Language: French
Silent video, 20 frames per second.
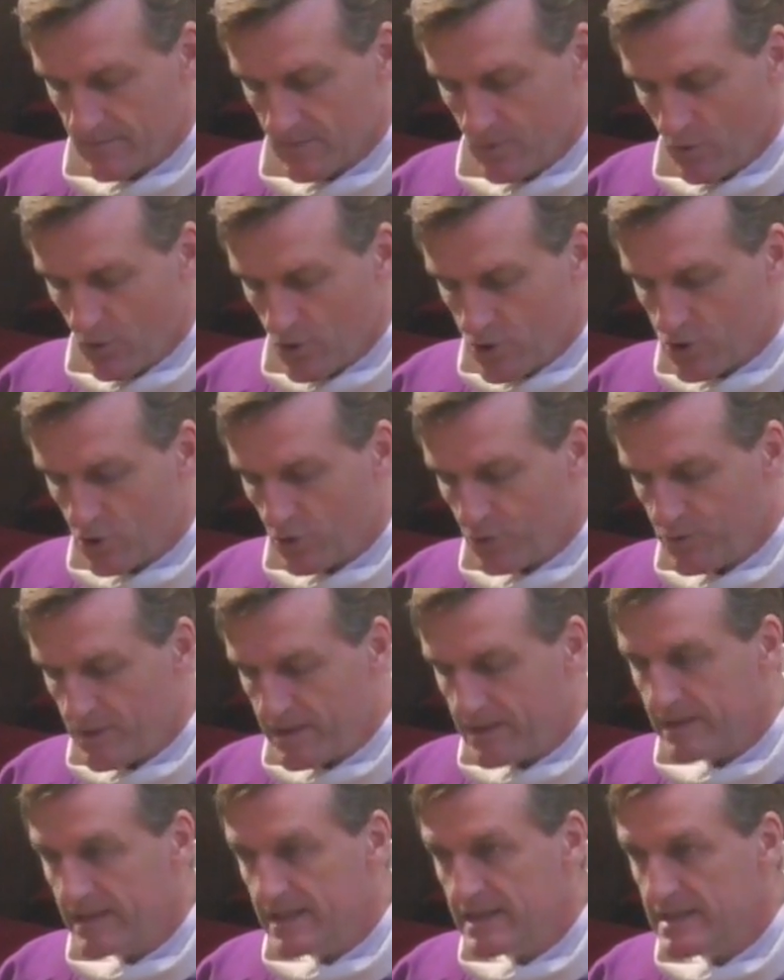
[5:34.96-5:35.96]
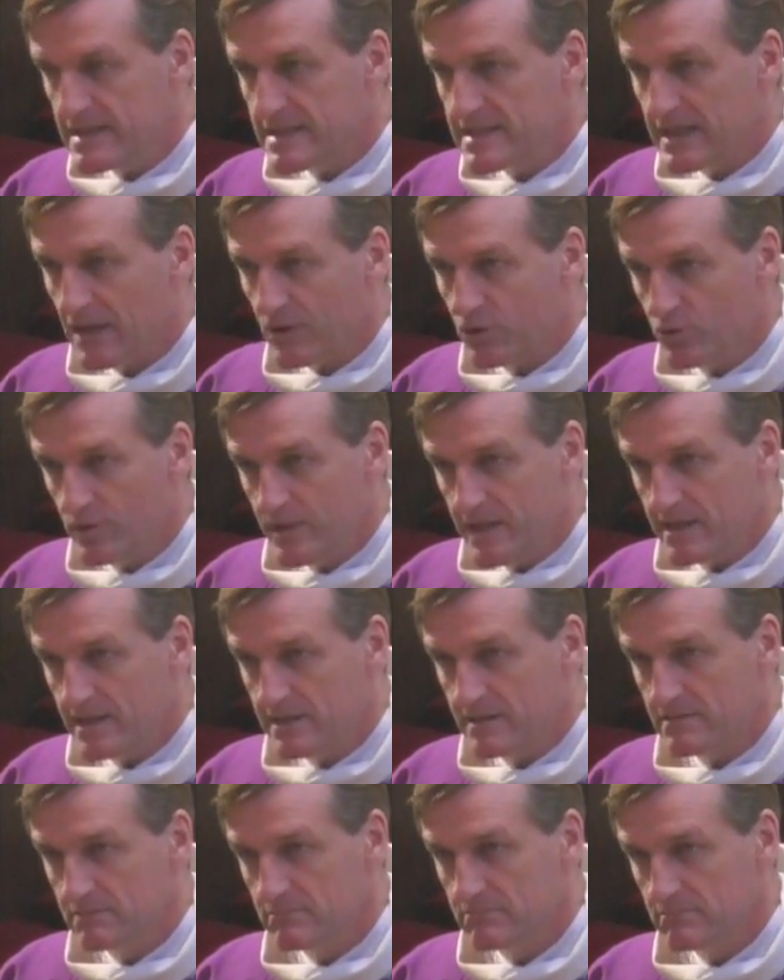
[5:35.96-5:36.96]
Aujourd'hui, dans l'Église
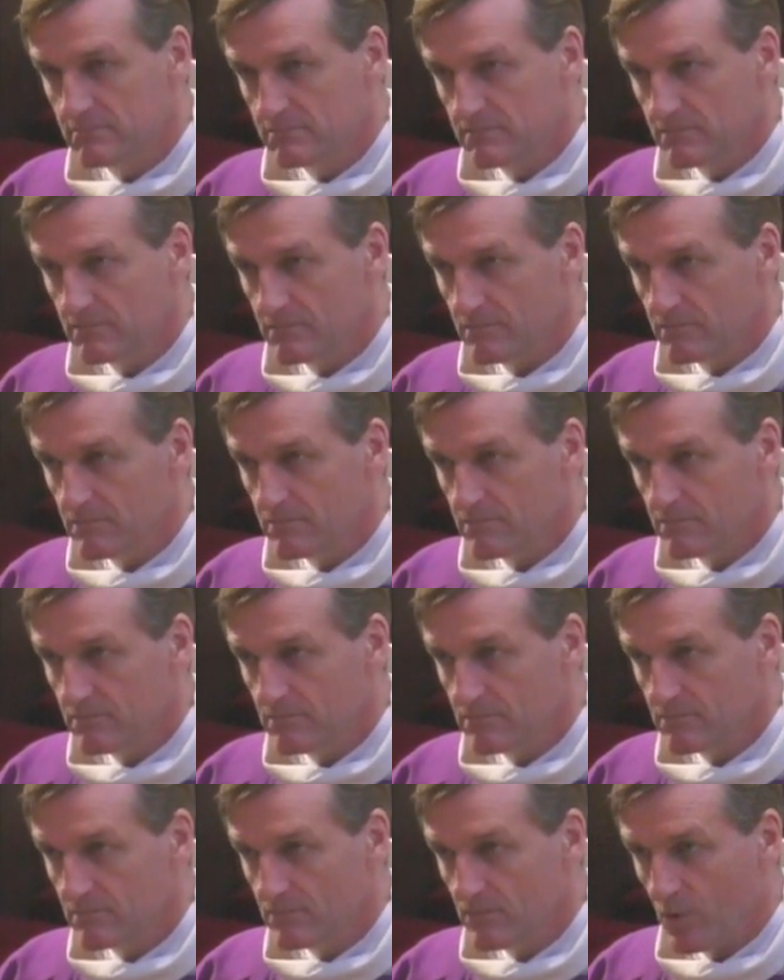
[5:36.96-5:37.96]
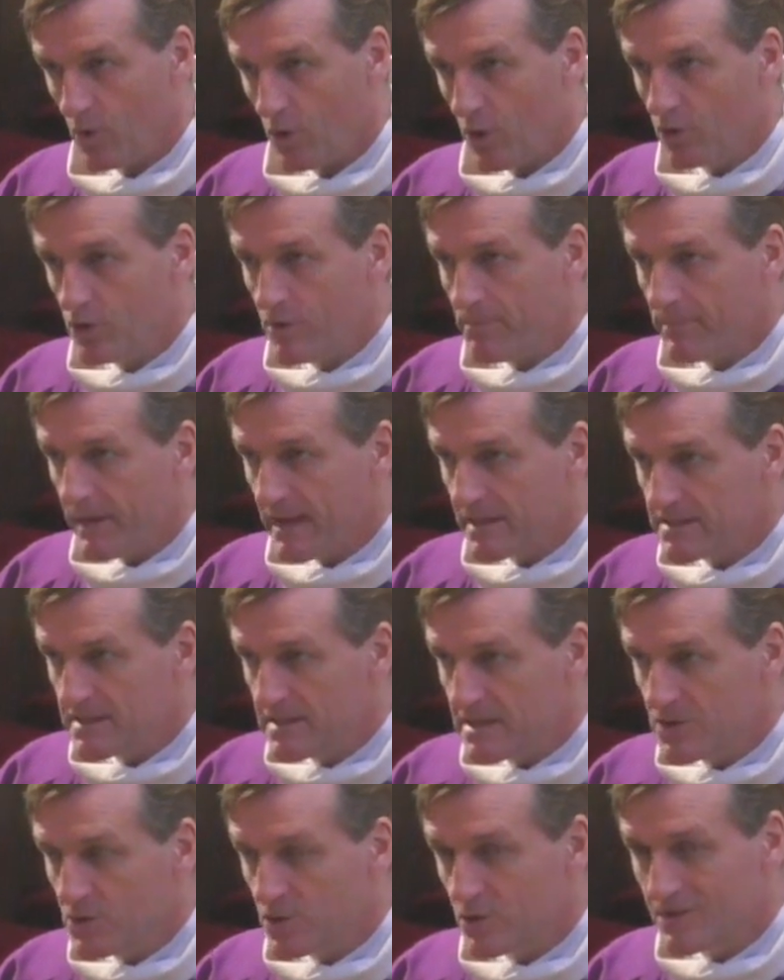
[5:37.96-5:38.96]
catholique, on ne
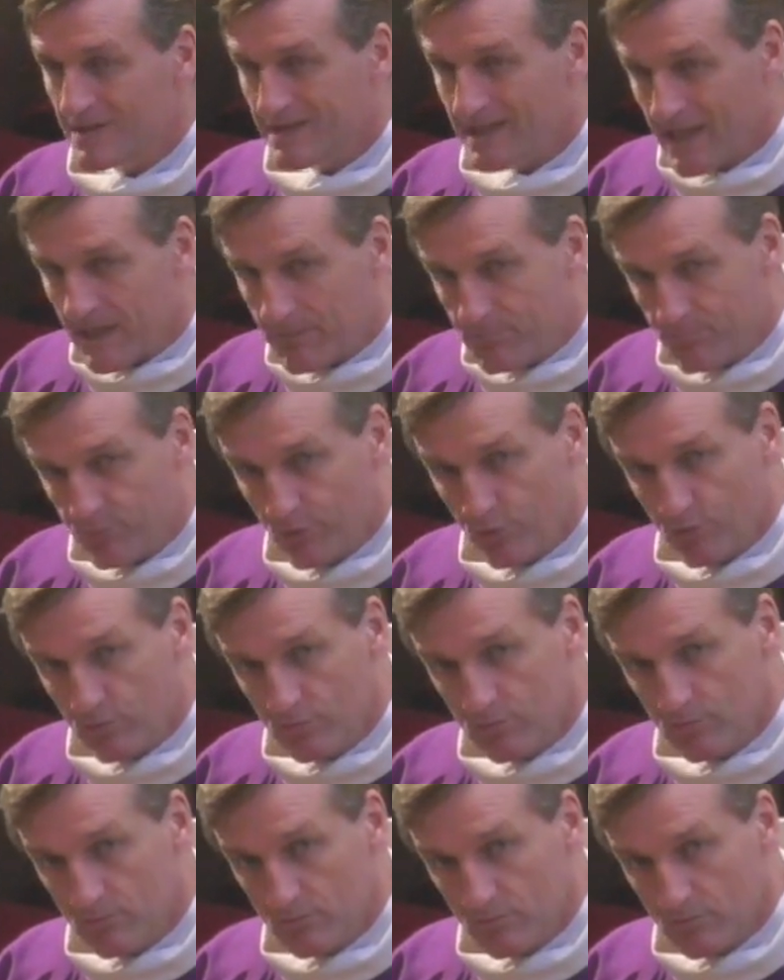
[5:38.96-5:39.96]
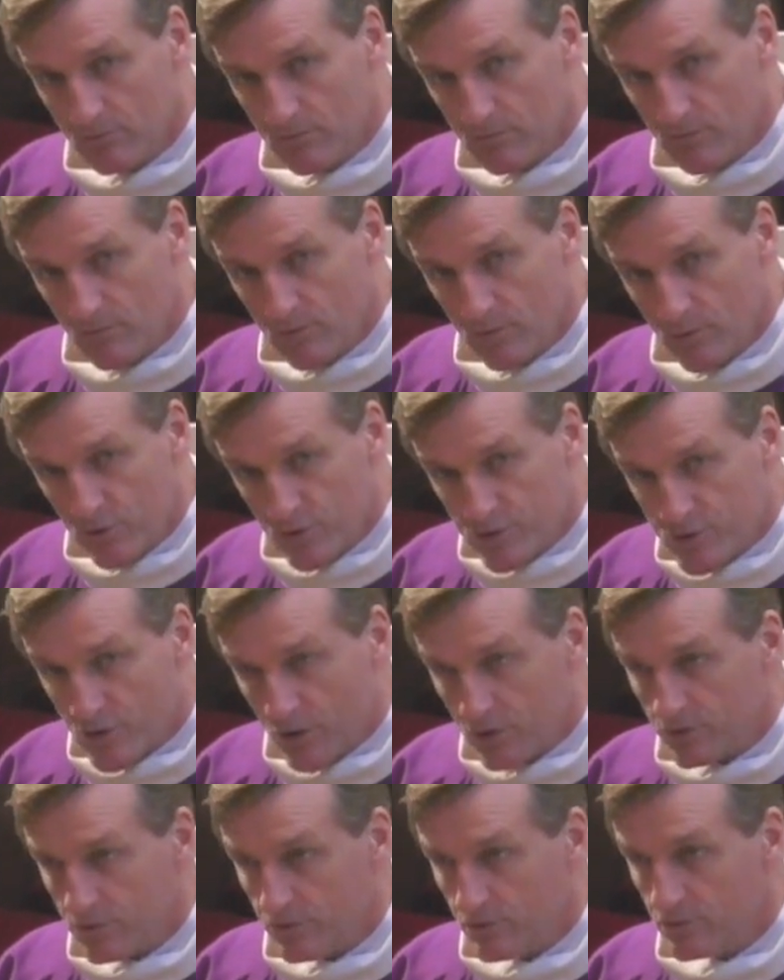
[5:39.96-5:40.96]
pratique que très peu le
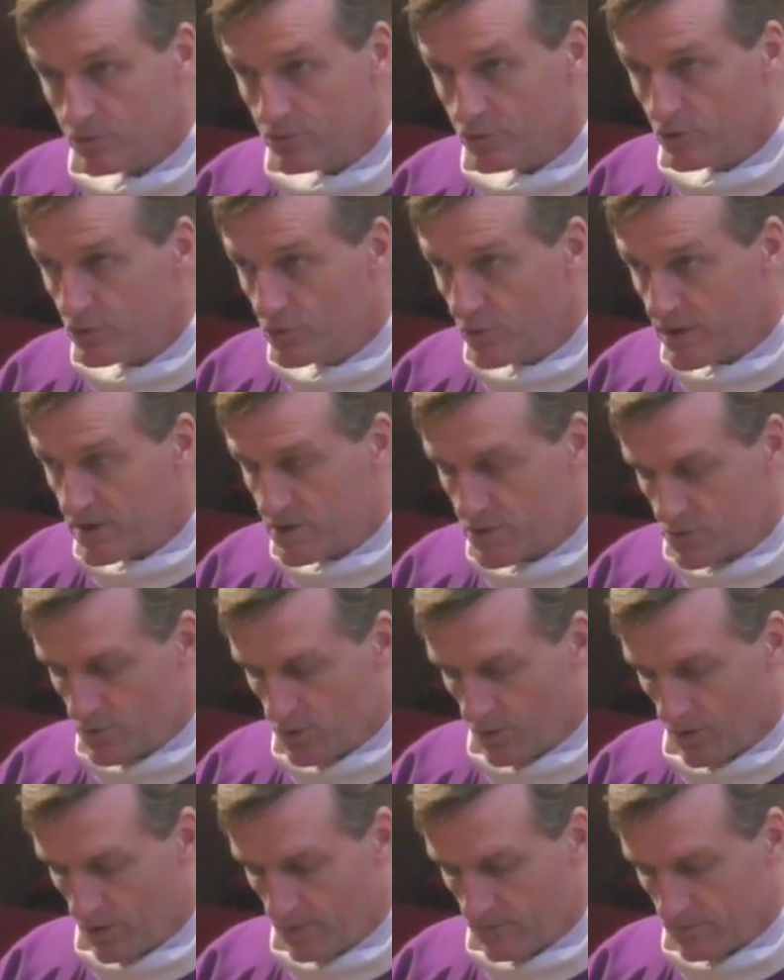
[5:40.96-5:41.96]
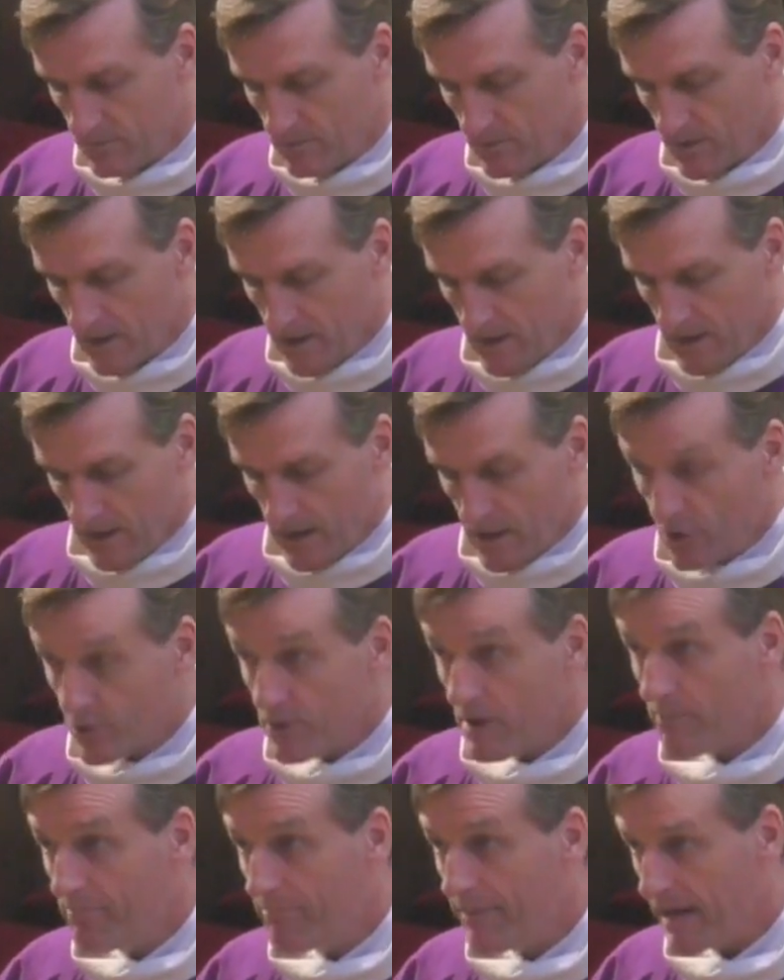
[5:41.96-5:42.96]
jeûne de nourriture. Et on
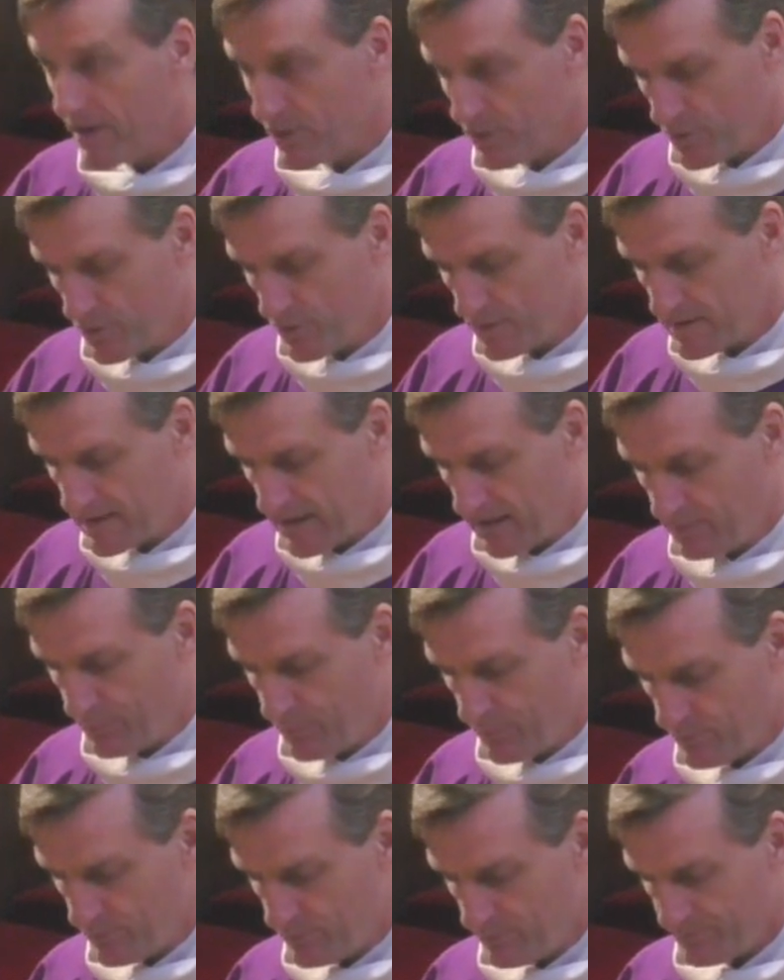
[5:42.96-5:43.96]
n'en parle que très peu.